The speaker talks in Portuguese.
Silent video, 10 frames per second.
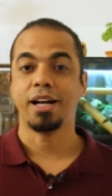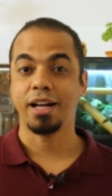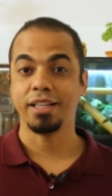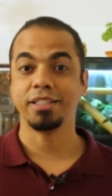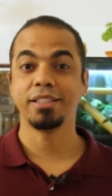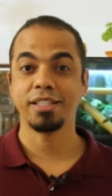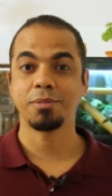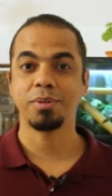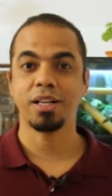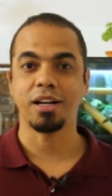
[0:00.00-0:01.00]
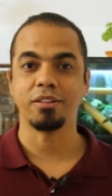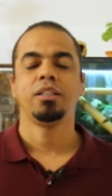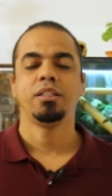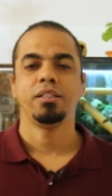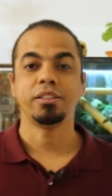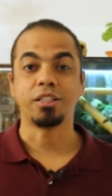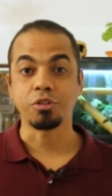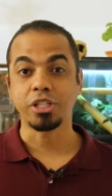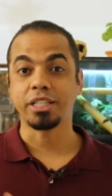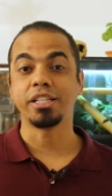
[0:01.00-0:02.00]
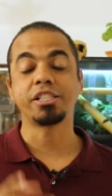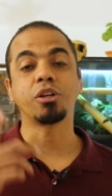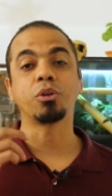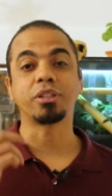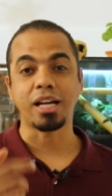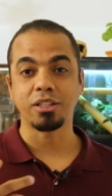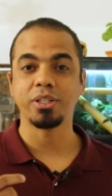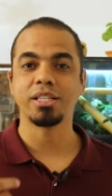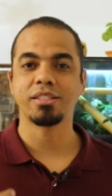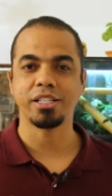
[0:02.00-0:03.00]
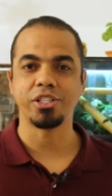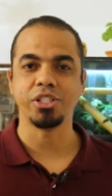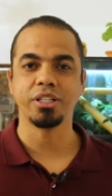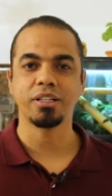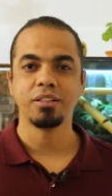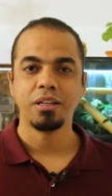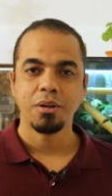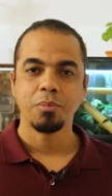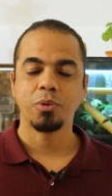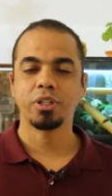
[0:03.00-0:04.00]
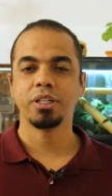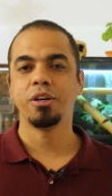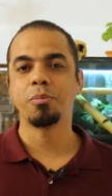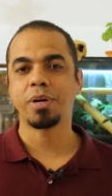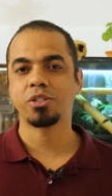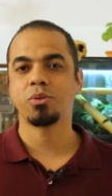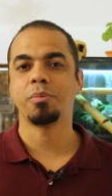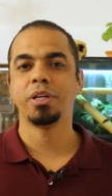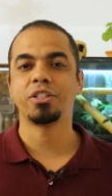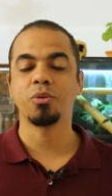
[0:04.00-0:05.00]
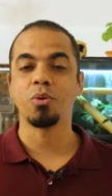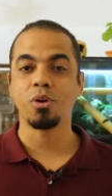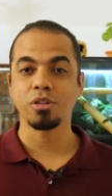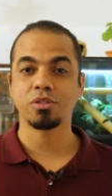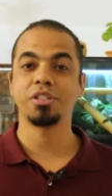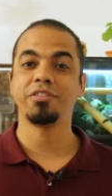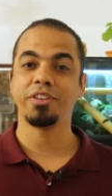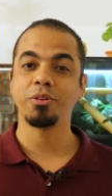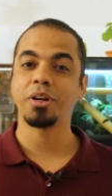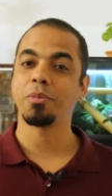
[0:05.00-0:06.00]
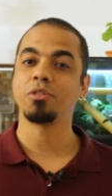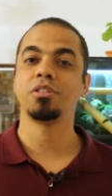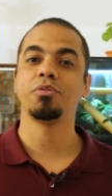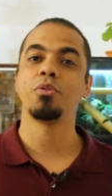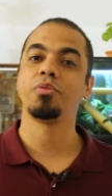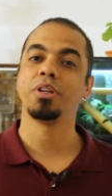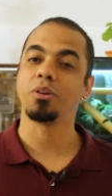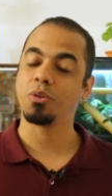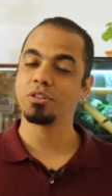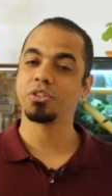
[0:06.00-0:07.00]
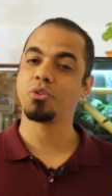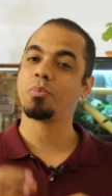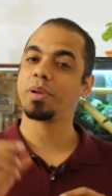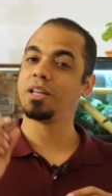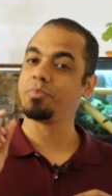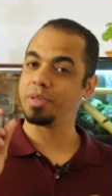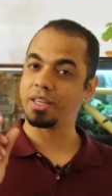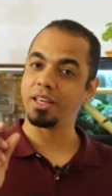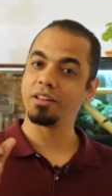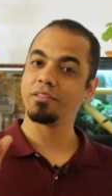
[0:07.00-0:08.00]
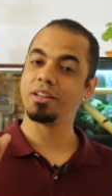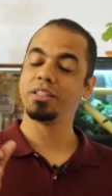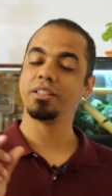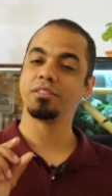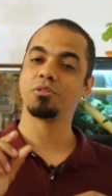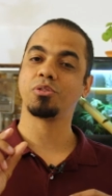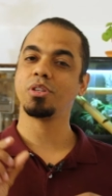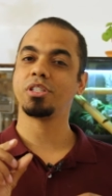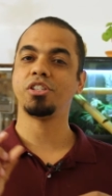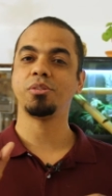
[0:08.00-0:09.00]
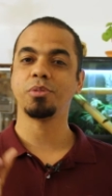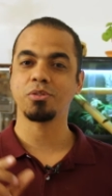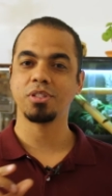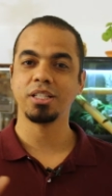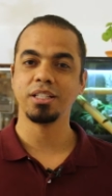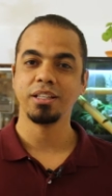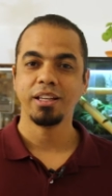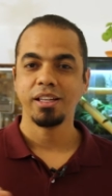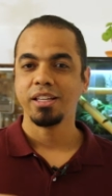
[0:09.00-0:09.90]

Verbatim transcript: ainda inexplicável. Então já deixa anotado aí essa dica, porque eu particularmente eu gosto de ver o animal desenvolvendo, eu gosto de comprar ele pequeno ali, nos 2 centímetros dele,